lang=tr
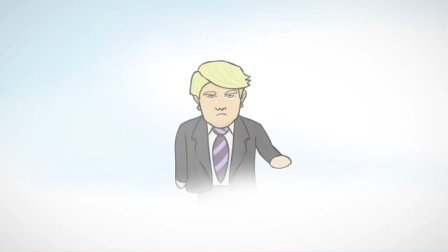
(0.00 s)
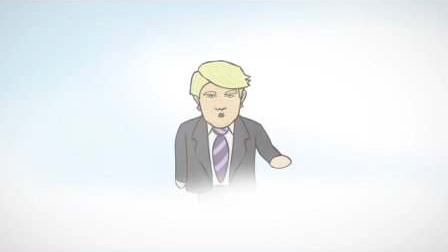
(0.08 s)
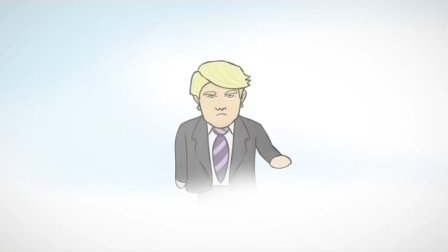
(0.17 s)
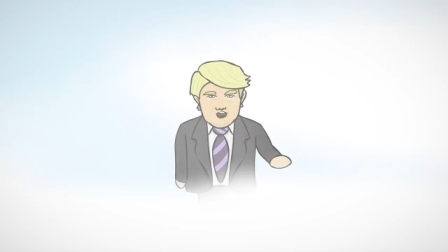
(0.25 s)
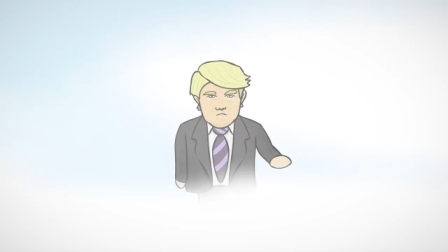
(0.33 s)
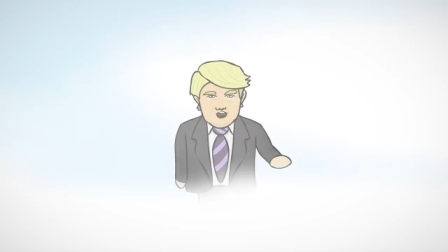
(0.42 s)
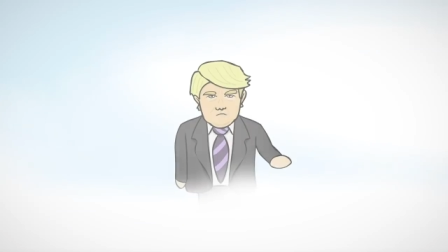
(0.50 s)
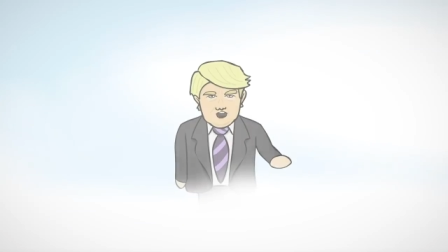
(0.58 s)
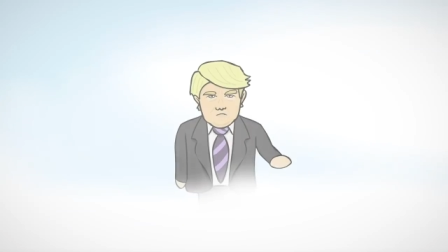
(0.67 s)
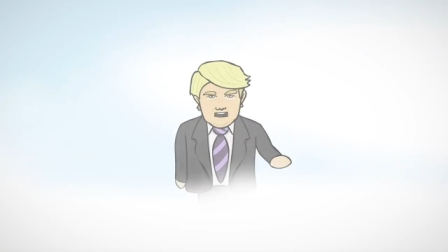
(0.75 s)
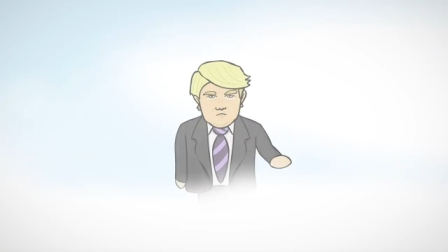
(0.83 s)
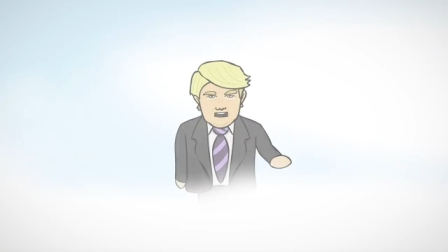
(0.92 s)
Bir dönem
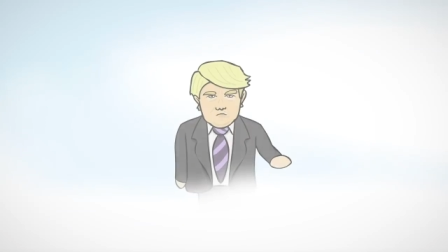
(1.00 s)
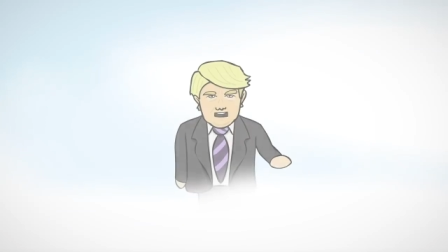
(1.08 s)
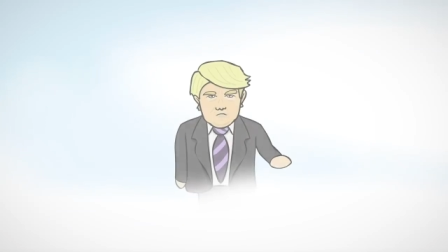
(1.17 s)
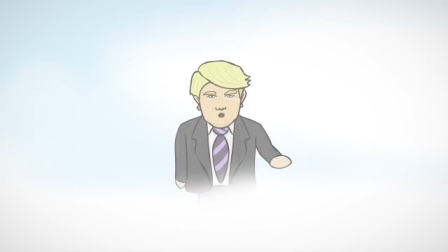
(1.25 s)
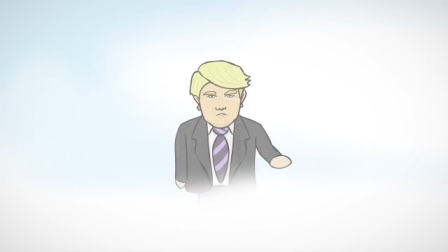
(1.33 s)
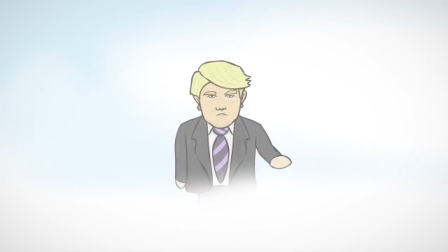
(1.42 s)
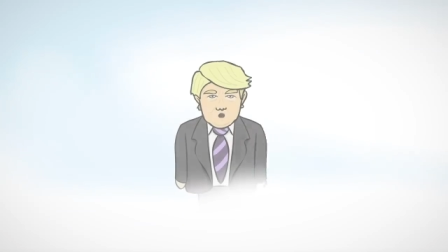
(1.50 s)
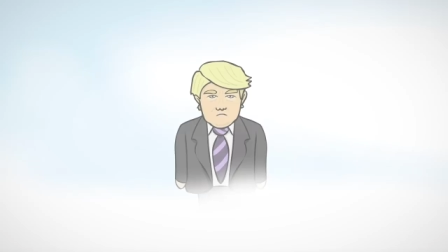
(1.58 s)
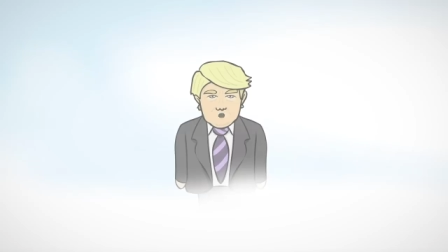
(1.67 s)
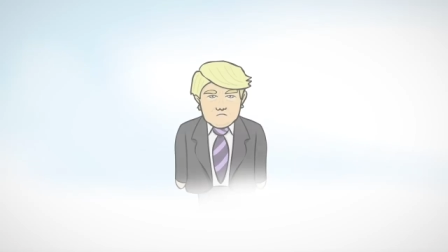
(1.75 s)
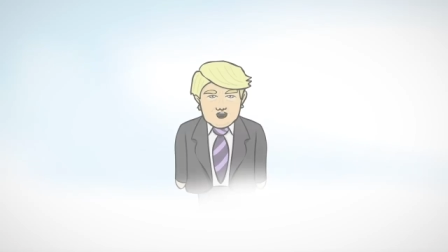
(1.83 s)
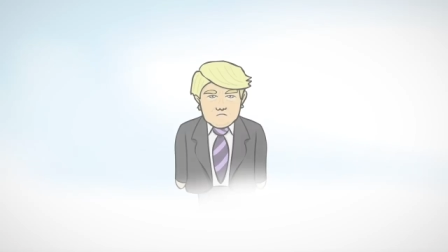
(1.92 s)
daha seçileyim diyorum.
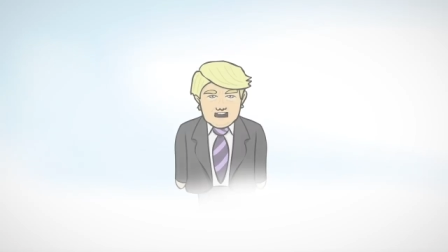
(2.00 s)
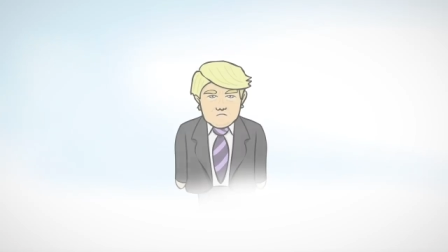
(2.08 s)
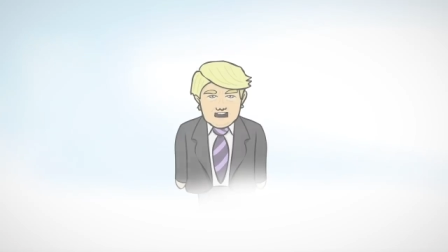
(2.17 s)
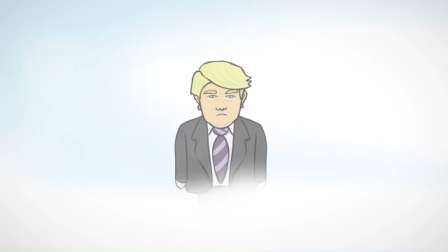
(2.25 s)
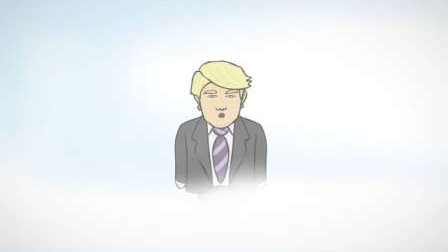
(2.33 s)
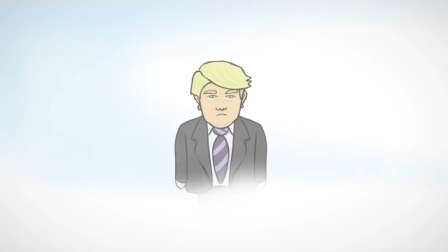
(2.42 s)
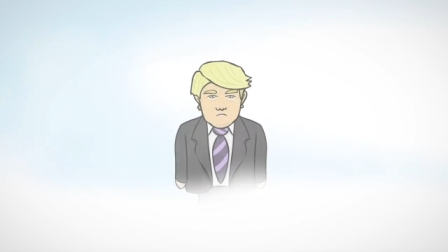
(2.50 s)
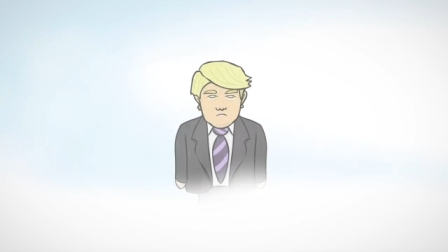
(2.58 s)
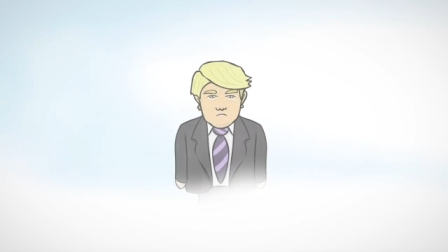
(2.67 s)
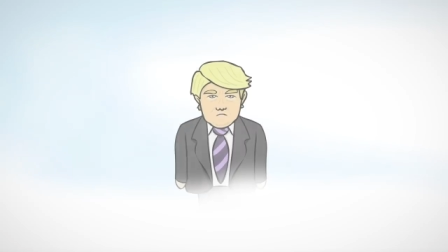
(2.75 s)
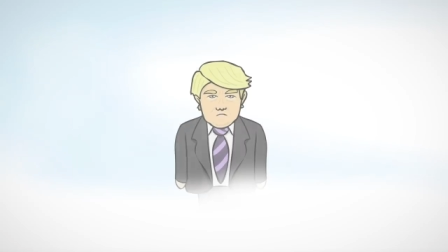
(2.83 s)
Çok mu şey istiyorum?